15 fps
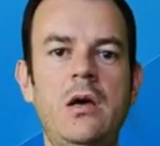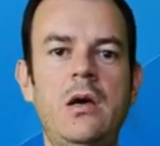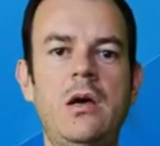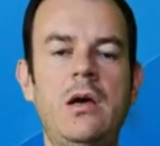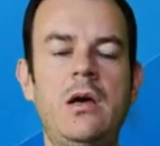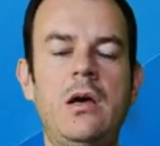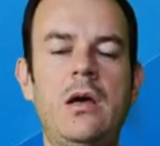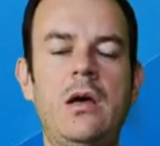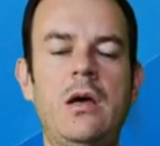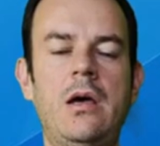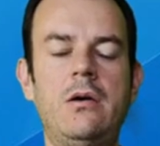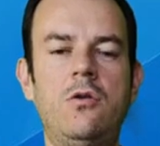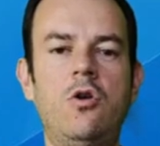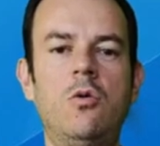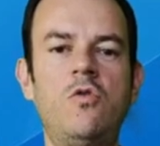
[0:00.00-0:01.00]
É,
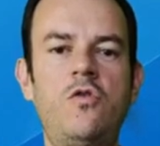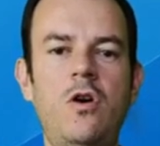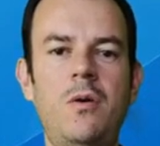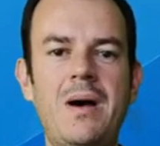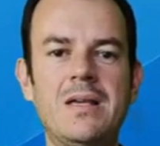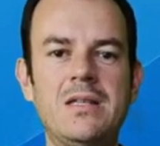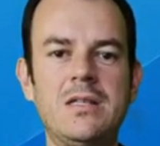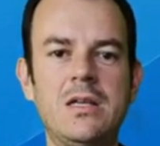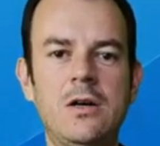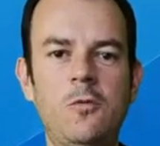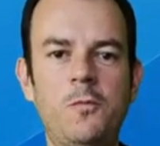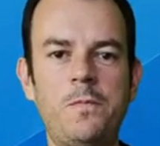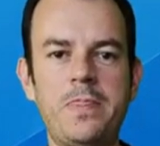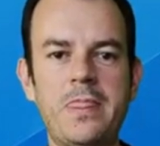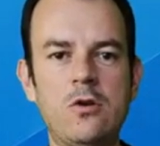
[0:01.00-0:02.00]
como
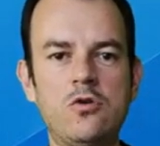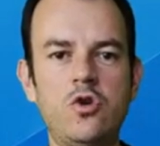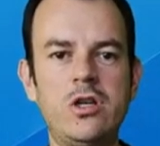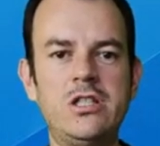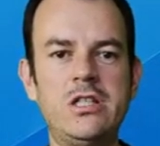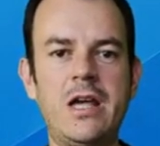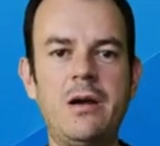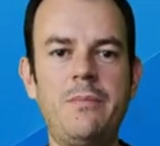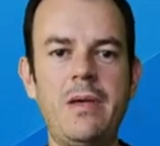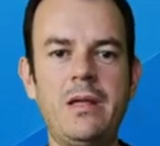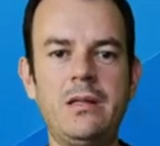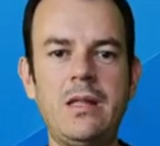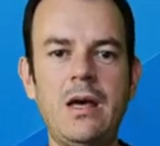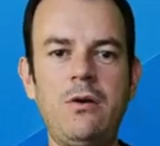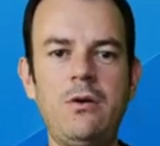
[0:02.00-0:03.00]
formação, eu sou engenheiro
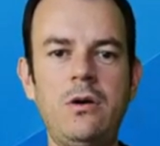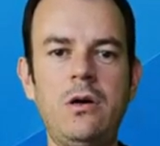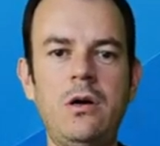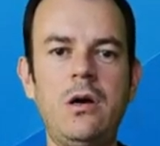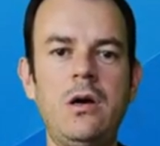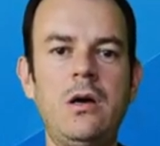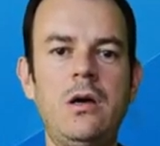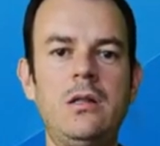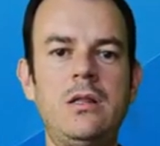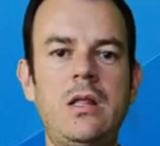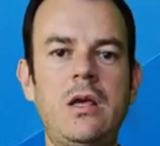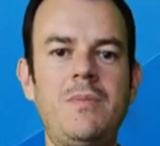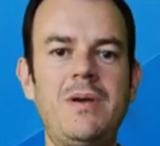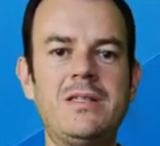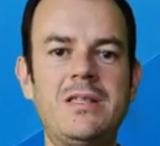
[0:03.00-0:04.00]
ambiental,
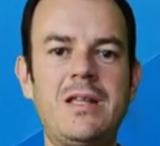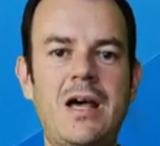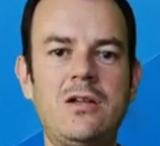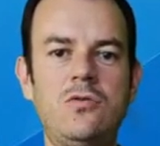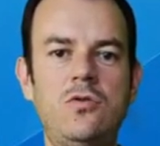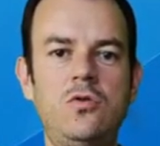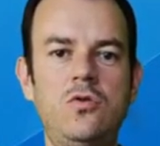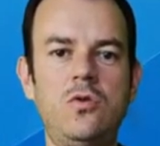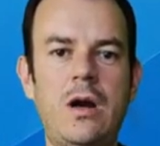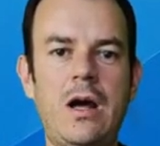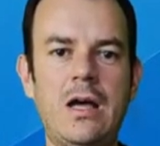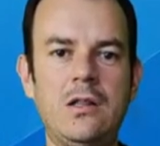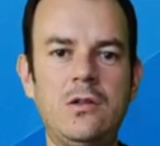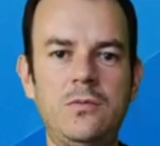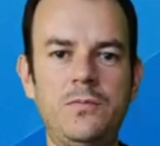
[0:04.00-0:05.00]
tenho mestrado e
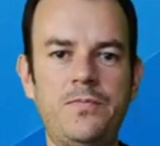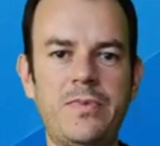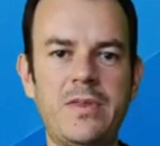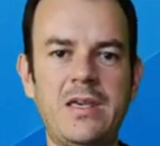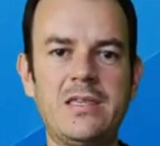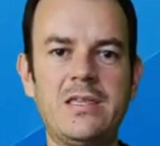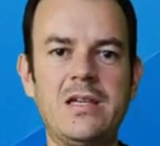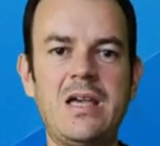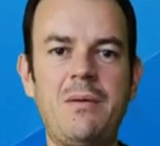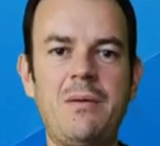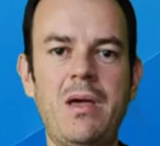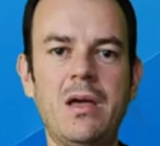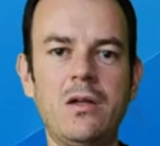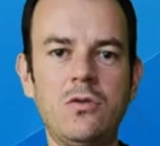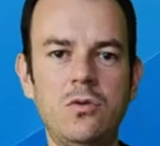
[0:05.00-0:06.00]
doutorado em
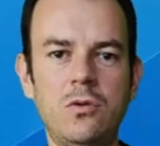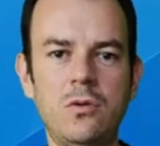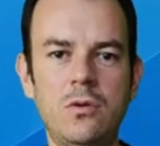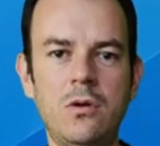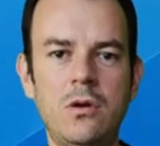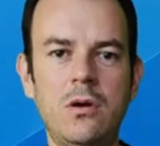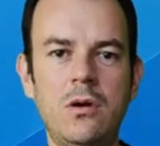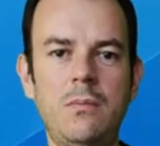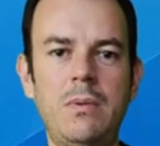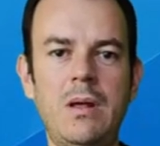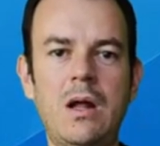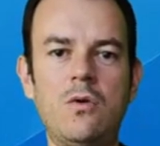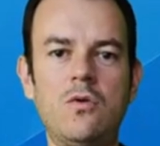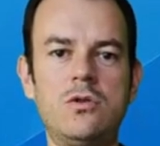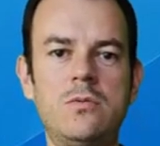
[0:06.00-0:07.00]
saneamento
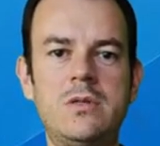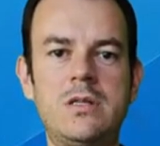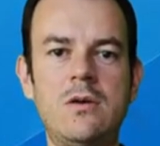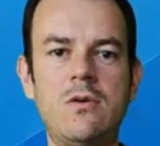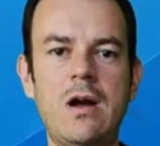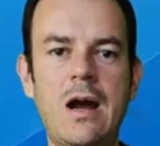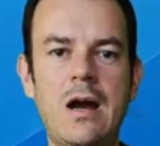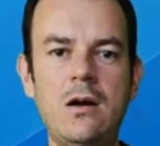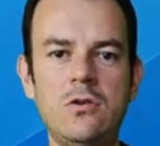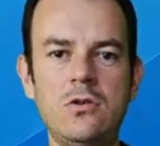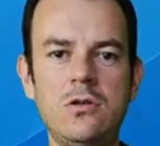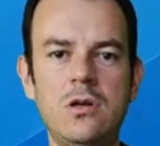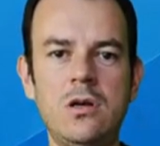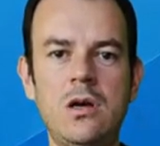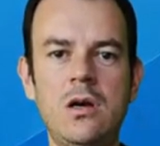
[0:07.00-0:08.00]
pela USP de São
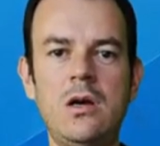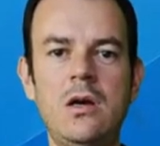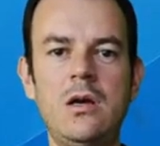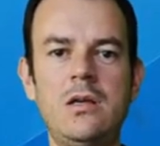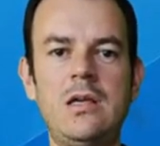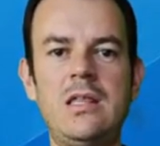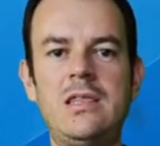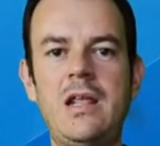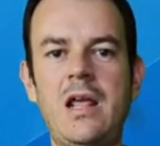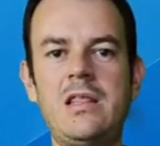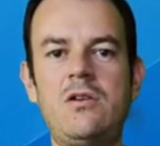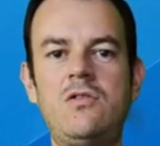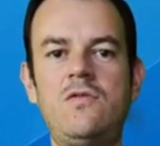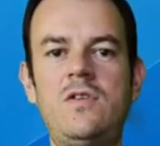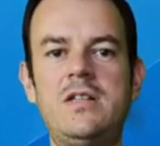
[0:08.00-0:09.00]
Carlos. Entrei na
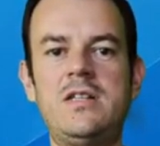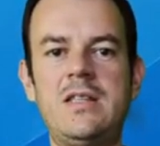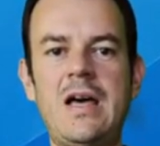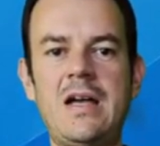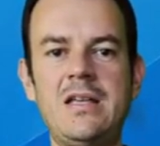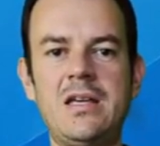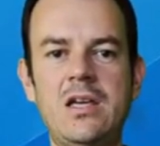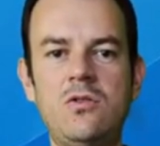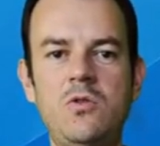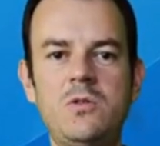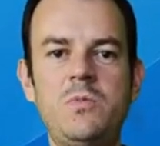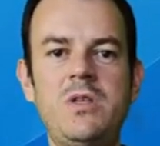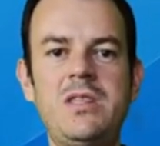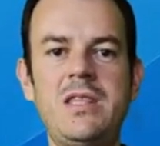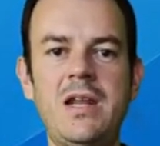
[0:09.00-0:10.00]
universidade aqui em
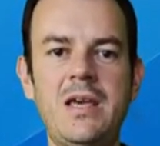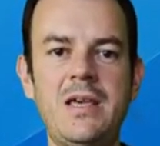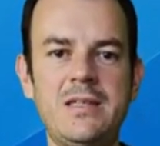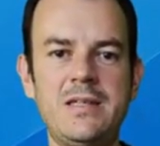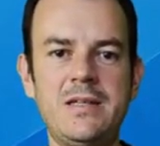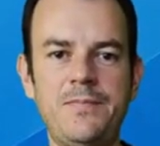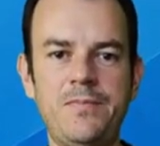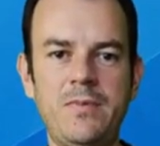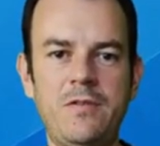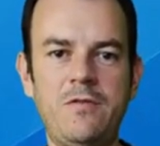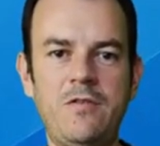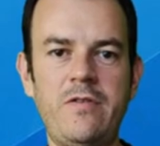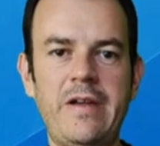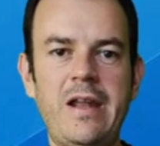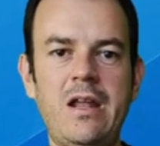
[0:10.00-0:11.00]
2013, em
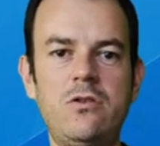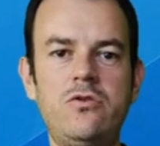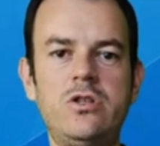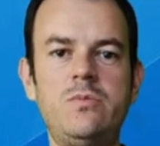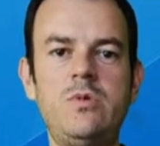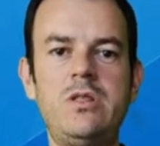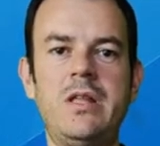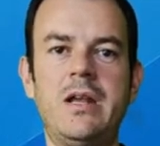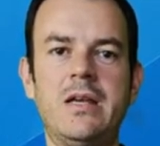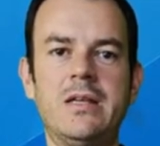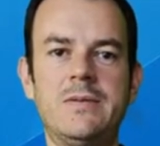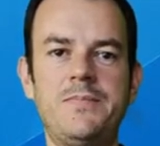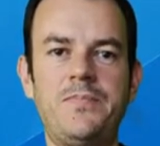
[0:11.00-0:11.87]
fevereiro de 2013.